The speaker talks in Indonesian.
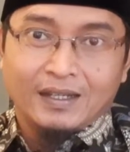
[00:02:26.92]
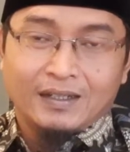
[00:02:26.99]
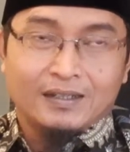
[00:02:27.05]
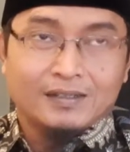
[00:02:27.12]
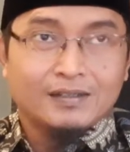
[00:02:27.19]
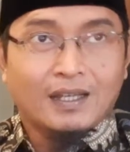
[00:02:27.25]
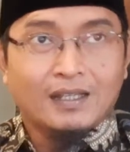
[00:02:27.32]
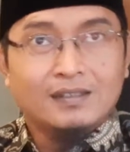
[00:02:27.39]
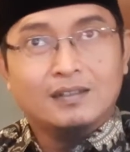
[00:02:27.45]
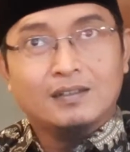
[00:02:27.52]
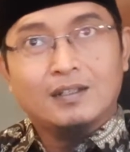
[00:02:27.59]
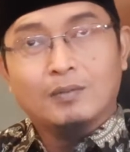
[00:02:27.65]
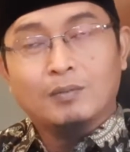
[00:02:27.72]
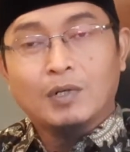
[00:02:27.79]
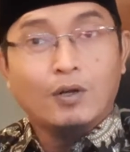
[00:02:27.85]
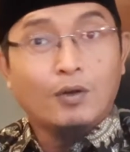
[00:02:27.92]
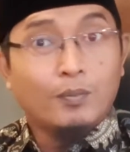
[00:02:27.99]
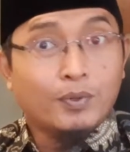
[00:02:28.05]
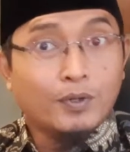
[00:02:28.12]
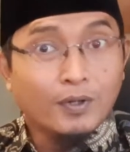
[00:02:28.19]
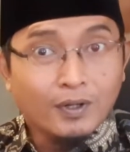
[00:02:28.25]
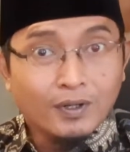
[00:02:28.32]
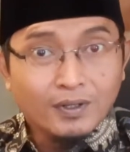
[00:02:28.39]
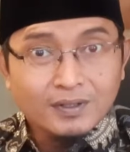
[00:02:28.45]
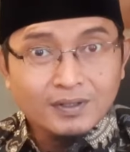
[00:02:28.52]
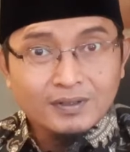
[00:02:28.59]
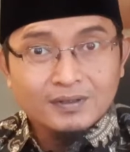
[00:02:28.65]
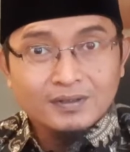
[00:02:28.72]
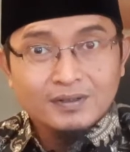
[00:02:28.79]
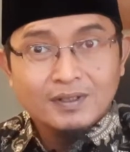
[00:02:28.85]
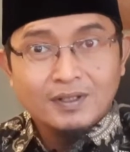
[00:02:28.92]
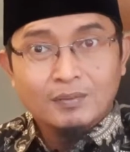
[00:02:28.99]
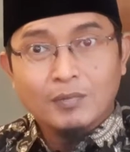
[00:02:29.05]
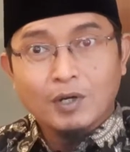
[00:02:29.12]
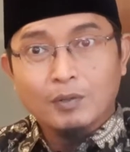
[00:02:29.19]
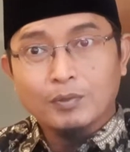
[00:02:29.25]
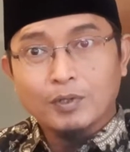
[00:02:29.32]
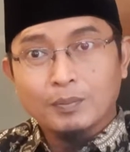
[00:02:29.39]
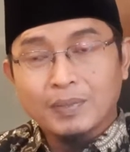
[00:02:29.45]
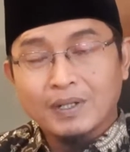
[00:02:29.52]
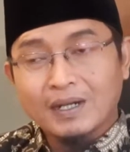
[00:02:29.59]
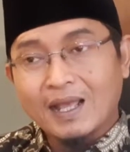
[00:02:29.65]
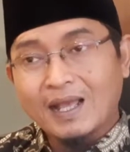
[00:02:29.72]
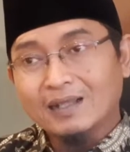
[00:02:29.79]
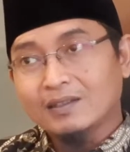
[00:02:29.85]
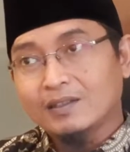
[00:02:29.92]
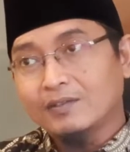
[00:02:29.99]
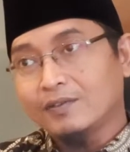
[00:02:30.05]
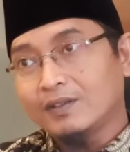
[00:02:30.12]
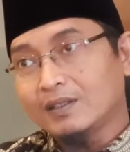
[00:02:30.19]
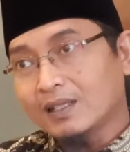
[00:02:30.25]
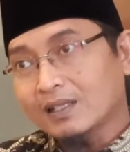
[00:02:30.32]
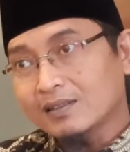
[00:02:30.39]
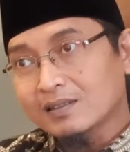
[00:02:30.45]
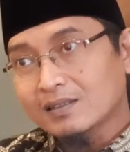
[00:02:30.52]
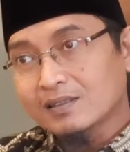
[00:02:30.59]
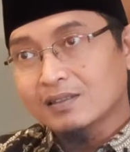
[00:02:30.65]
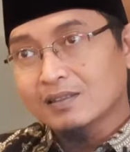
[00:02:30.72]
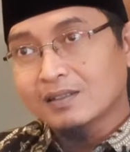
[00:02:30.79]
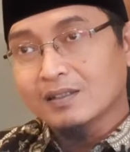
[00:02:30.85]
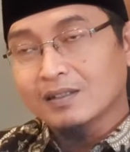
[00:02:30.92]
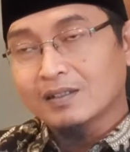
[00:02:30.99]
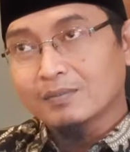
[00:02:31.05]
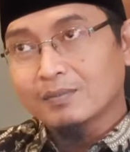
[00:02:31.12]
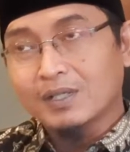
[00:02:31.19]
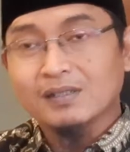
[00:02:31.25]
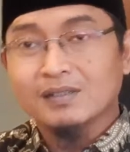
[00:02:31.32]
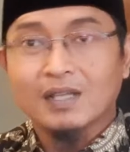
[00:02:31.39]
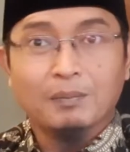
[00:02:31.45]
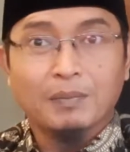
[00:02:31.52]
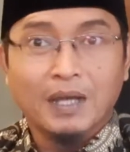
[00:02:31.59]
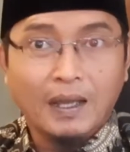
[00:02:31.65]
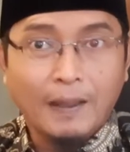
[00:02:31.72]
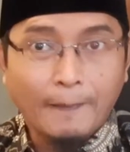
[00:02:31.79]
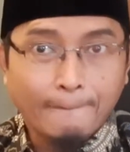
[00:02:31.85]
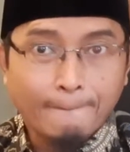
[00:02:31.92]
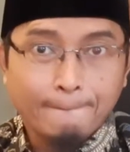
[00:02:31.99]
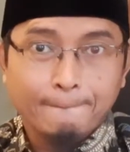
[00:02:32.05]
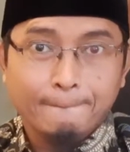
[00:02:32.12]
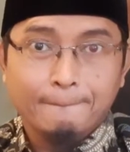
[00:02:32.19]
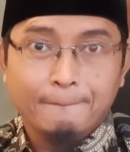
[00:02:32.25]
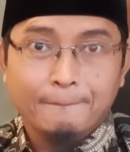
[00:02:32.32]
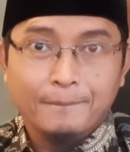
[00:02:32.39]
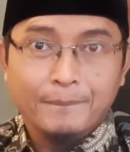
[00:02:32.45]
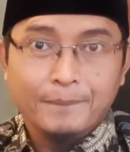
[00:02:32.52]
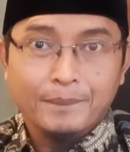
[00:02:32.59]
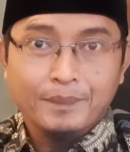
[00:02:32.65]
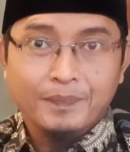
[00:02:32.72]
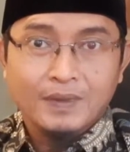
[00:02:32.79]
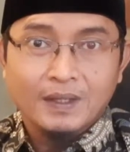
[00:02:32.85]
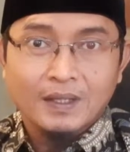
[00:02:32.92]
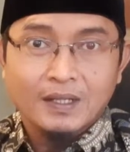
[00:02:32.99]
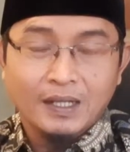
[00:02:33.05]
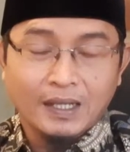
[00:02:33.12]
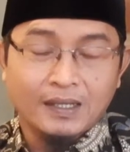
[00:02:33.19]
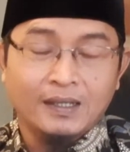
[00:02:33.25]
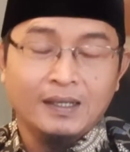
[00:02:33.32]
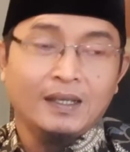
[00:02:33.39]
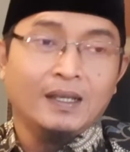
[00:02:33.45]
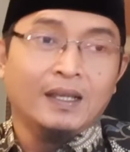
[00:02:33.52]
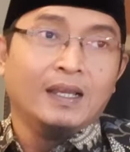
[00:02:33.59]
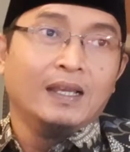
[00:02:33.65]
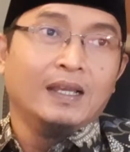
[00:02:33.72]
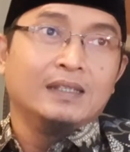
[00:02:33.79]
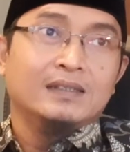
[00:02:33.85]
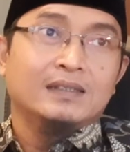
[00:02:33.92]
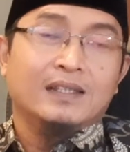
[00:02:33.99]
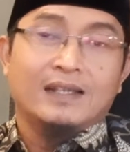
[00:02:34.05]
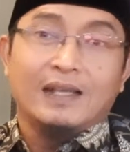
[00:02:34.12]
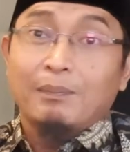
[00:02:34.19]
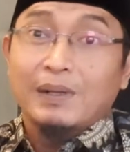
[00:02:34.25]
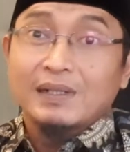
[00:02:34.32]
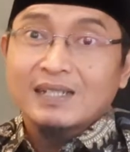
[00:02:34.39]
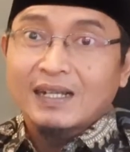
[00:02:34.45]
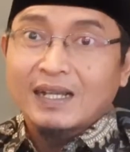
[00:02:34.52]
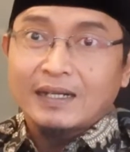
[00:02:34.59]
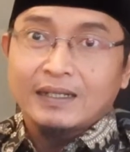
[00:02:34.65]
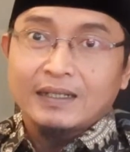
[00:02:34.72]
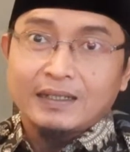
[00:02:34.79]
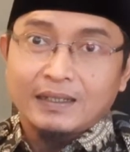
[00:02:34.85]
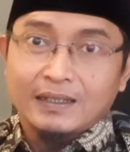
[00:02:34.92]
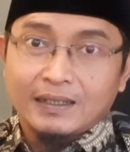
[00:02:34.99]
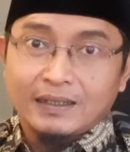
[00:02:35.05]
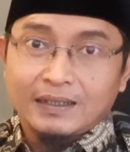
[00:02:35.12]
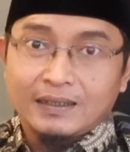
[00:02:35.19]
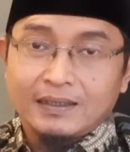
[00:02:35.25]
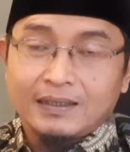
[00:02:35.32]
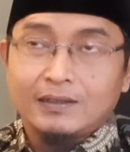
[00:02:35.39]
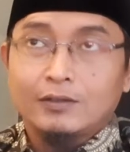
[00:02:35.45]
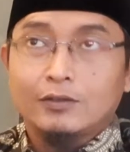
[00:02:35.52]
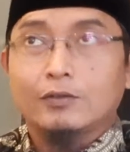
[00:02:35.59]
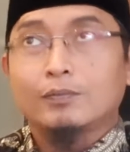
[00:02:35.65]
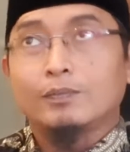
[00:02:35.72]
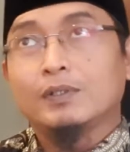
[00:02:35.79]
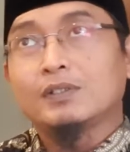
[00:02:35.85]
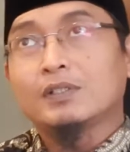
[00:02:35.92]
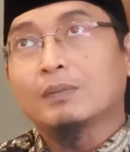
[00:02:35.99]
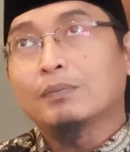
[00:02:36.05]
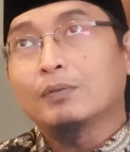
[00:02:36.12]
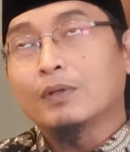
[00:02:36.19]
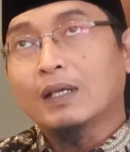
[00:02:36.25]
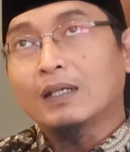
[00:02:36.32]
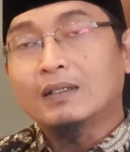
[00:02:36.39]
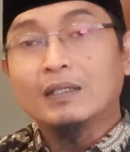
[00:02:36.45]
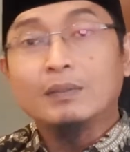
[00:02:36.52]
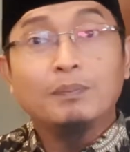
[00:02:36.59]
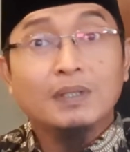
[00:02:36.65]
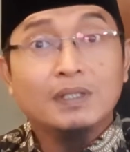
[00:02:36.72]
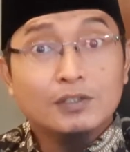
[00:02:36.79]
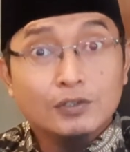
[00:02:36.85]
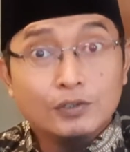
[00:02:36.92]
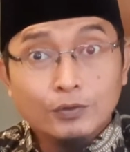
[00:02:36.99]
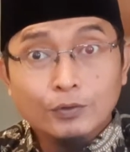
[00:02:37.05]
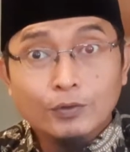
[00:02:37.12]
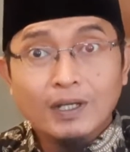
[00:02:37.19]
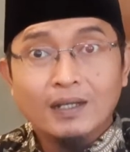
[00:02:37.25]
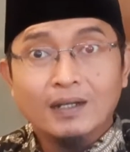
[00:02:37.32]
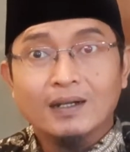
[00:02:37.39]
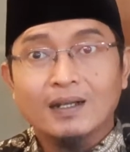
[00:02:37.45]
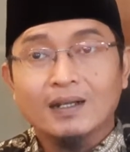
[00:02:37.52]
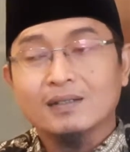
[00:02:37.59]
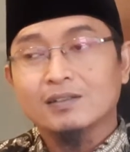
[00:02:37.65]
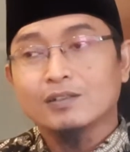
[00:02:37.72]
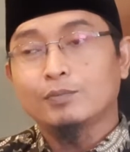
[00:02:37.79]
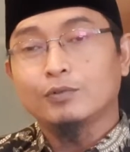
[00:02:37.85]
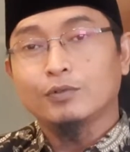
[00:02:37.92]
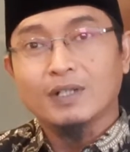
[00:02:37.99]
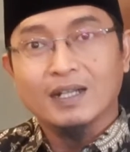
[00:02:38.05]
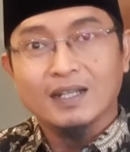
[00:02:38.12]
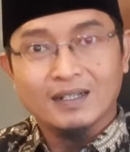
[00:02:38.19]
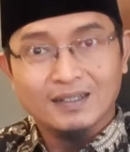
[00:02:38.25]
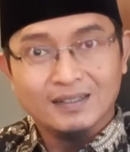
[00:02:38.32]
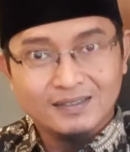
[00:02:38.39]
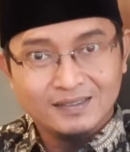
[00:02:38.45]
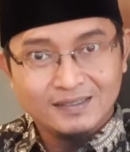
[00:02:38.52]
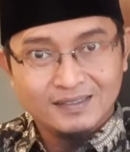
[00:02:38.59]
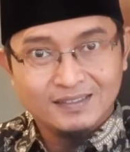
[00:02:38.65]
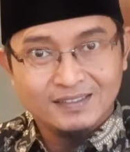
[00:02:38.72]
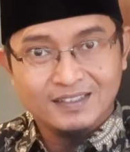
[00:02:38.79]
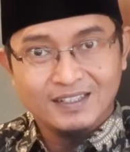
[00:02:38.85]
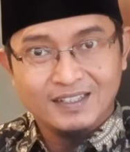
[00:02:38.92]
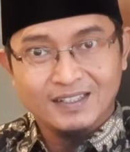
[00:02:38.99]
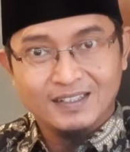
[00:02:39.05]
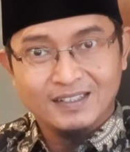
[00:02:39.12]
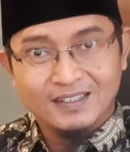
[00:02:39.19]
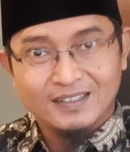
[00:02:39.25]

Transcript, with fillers: Di saat sedang mengobrol, maupun beraktivitas bersama. Nah, sikap pasangan ini itu bisa pula dipicu karena kesibukan. Ya.